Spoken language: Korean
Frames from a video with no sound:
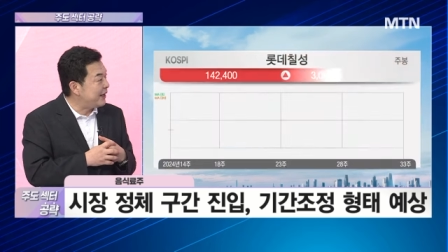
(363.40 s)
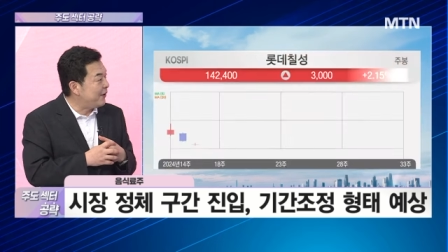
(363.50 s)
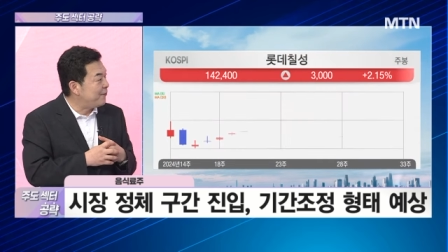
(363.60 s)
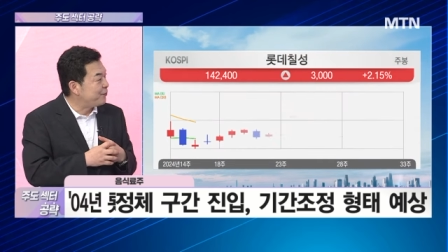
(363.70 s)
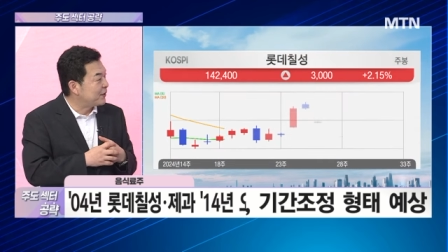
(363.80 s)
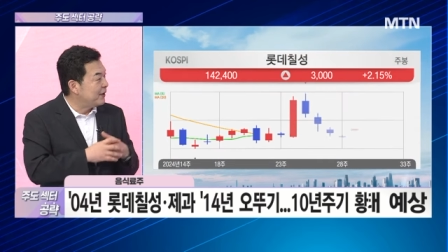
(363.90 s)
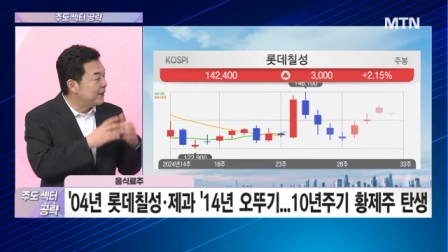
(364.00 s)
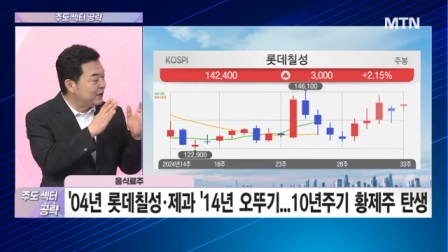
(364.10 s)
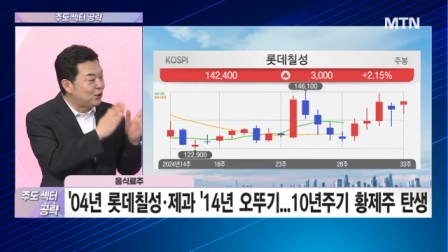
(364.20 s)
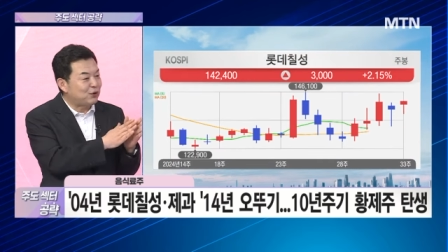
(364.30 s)
어,
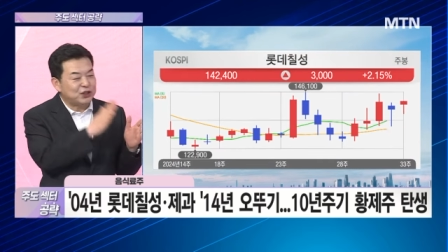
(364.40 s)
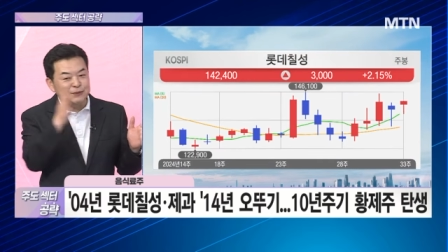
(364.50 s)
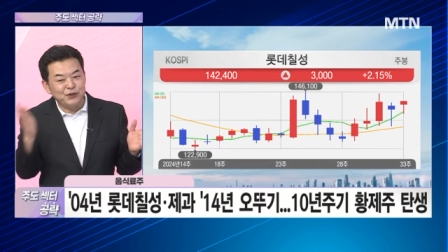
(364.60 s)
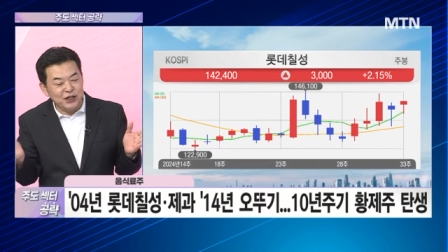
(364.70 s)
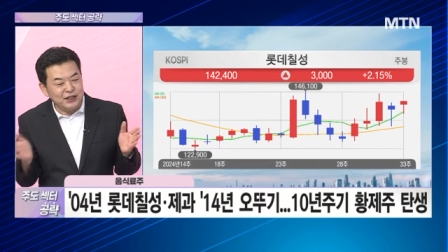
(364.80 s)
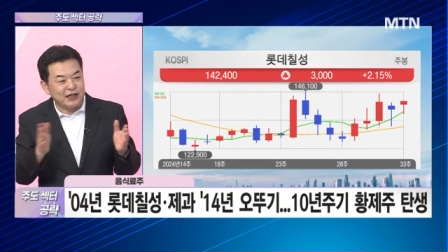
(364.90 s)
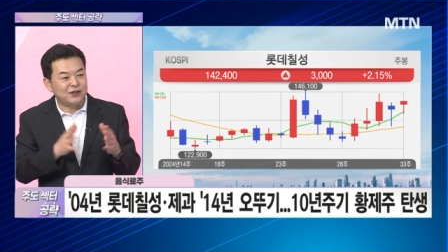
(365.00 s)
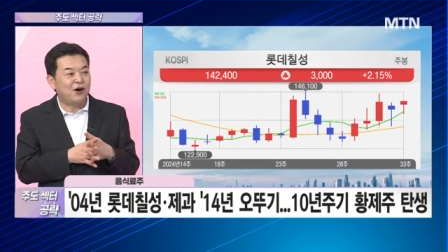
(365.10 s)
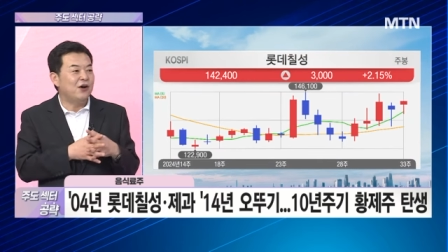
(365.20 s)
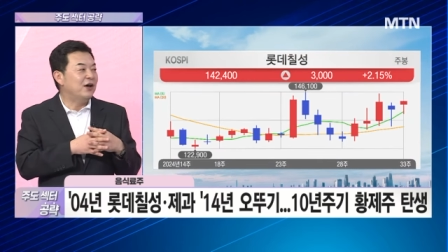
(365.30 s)
네. 그로부터 10년이
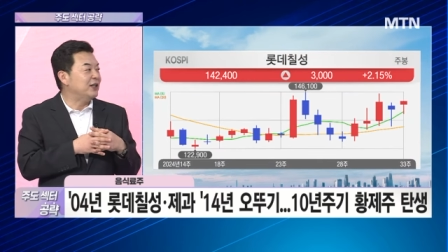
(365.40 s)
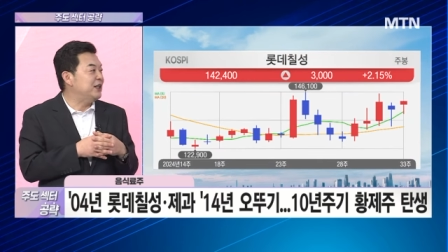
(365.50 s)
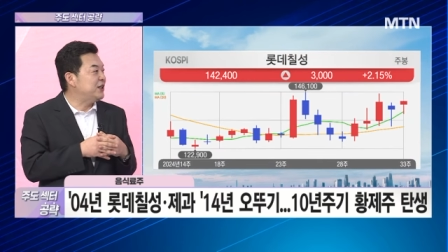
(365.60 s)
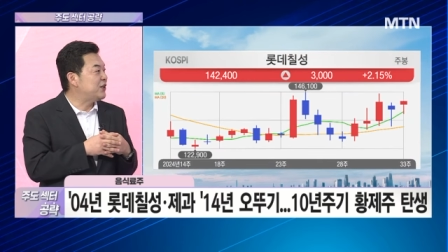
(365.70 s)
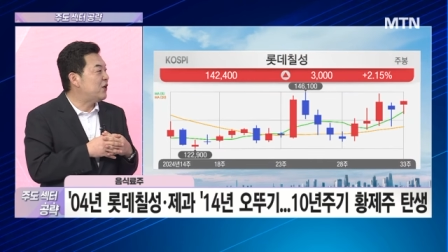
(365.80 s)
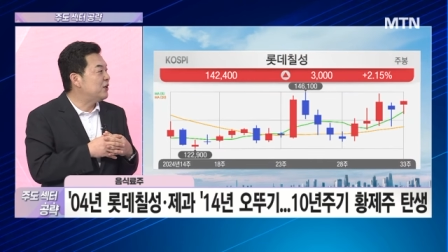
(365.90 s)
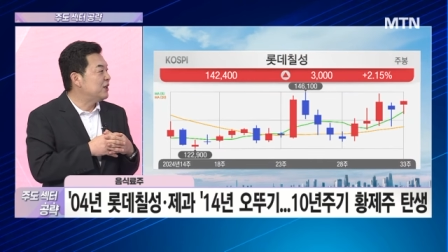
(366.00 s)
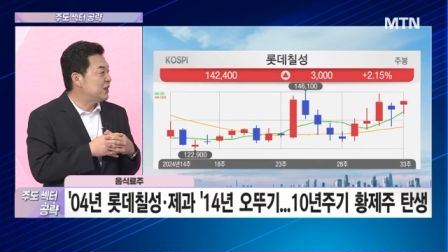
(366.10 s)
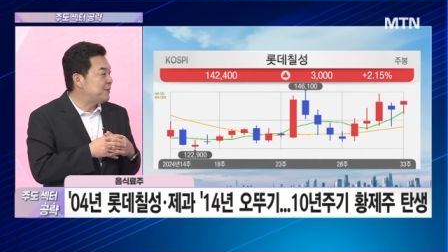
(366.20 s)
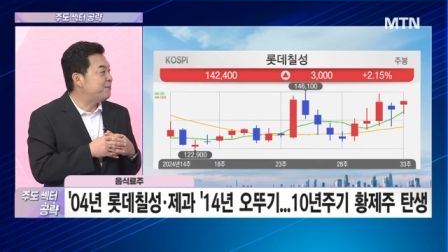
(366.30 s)
지나서
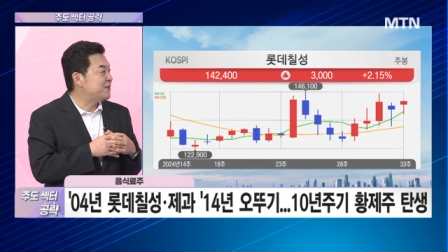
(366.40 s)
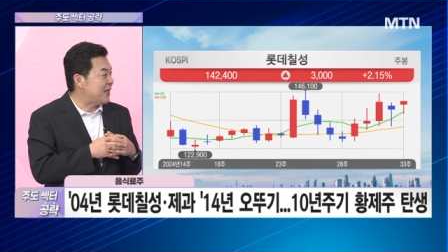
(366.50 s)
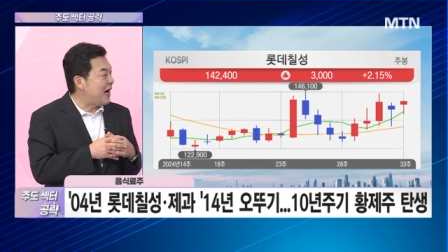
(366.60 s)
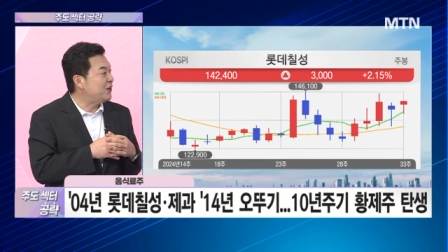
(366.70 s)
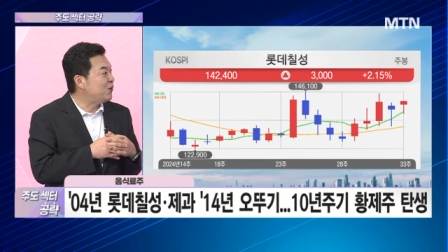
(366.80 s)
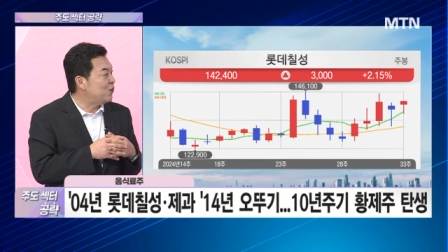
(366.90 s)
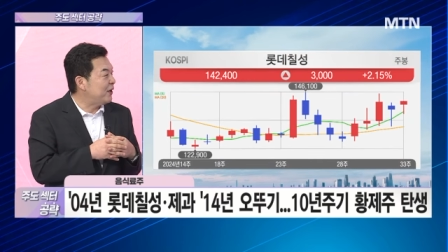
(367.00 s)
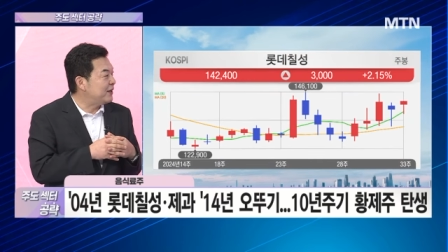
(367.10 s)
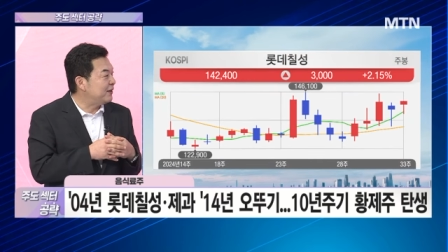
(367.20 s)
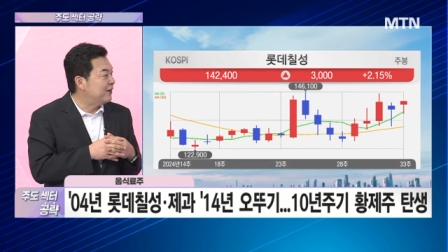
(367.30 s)

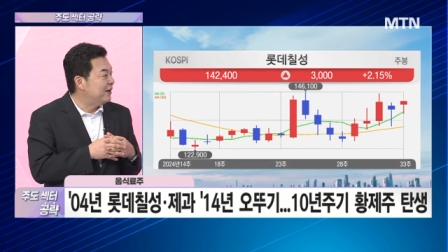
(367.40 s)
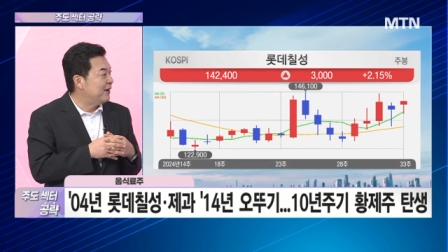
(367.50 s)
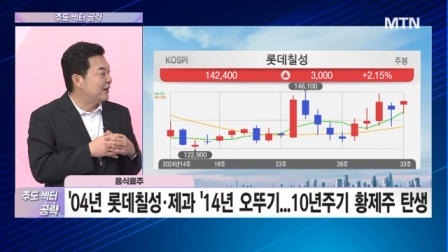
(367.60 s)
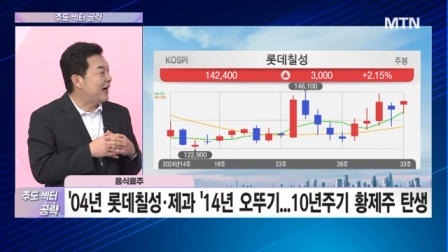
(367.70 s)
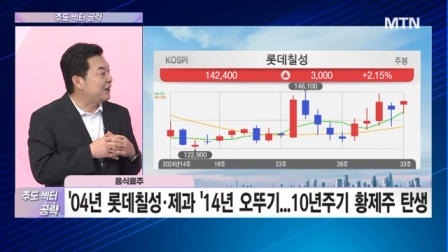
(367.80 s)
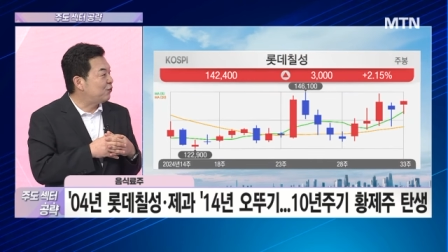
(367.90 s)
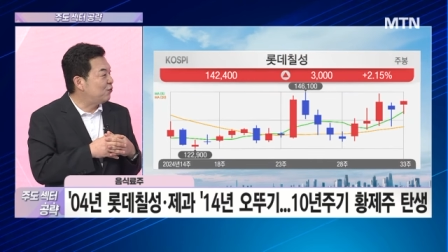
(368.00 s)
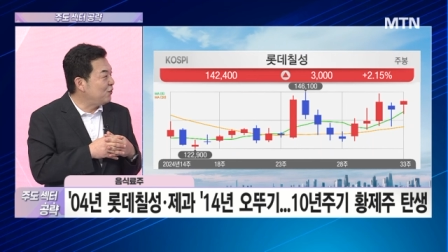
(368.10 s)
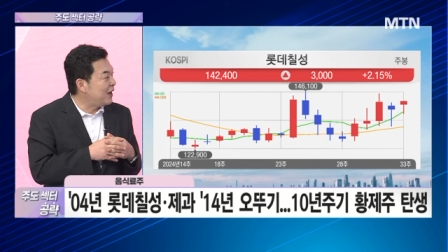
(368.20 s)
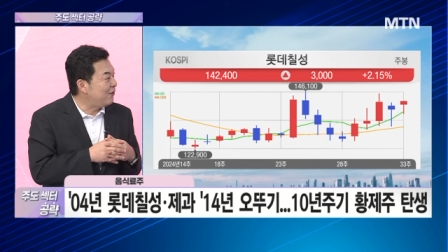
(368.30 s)
2014년도에는
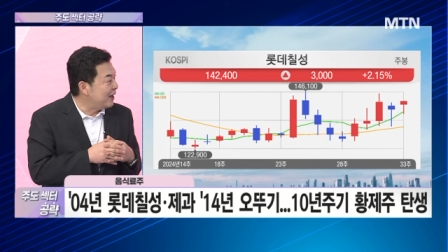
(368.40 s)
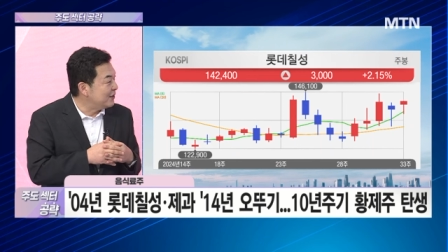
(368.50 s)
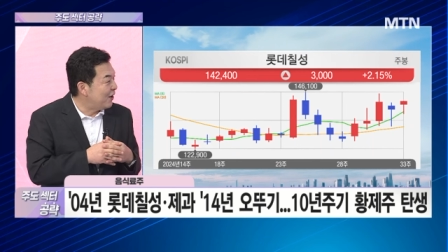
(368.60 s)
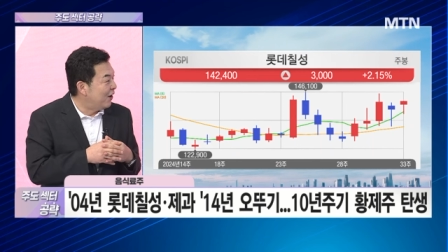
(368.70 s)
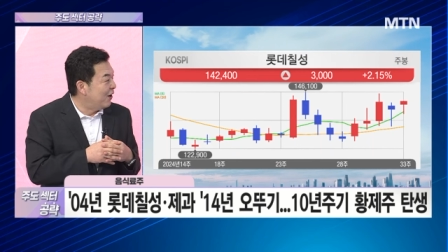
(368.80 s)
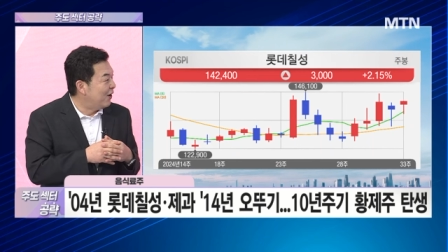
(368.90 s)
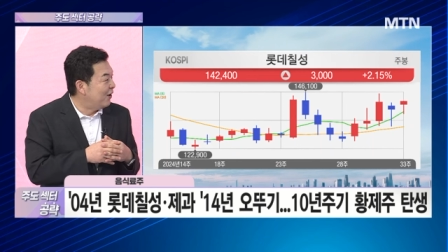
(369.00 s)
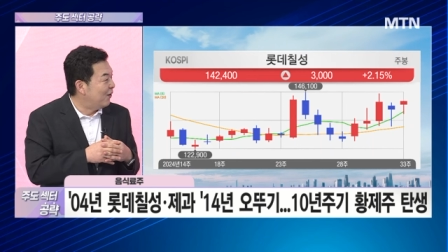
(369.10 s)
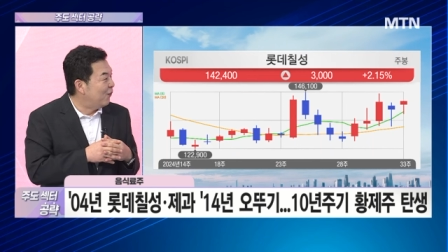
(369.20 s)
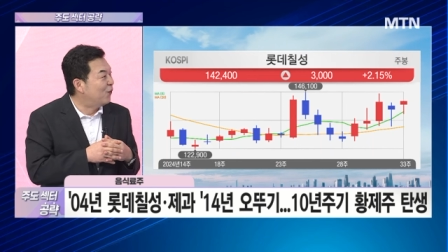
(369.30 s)
가뚝이라고 하죠. 오.